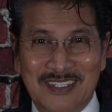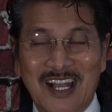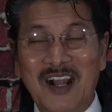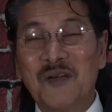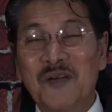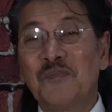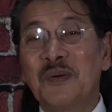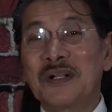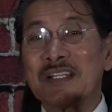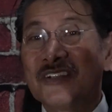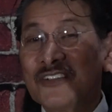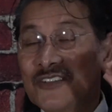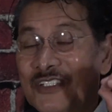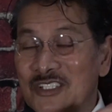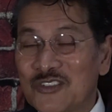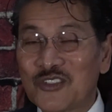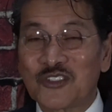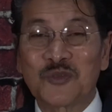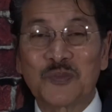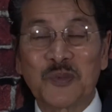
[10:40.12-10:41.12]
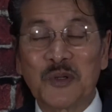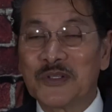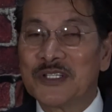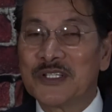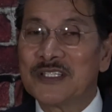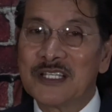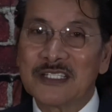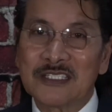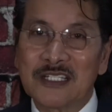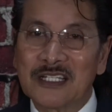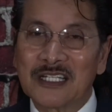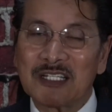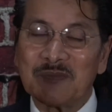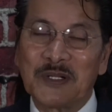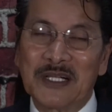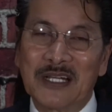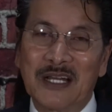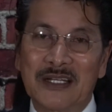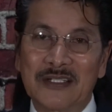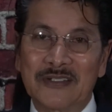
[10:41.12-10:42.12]
Ang Panginoon Yesus po, hindi siya
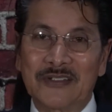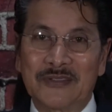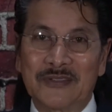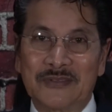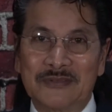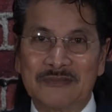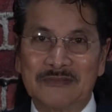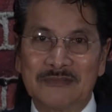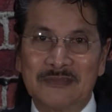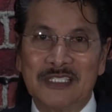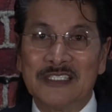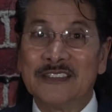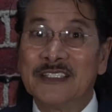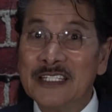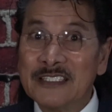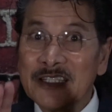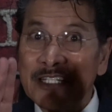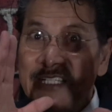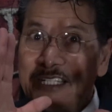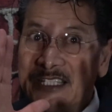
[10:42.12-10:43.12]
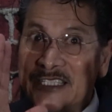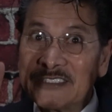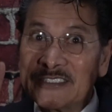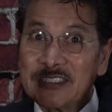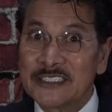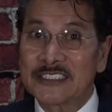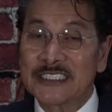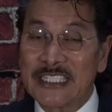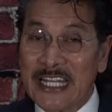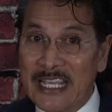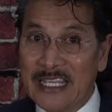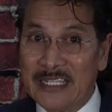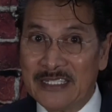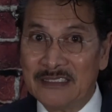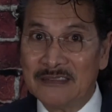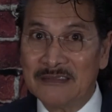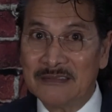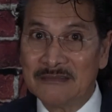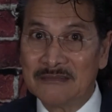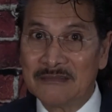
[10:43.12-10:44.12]
nakipag-argue. Hindi niya
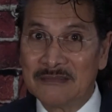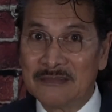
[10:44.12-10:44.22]
in-entertain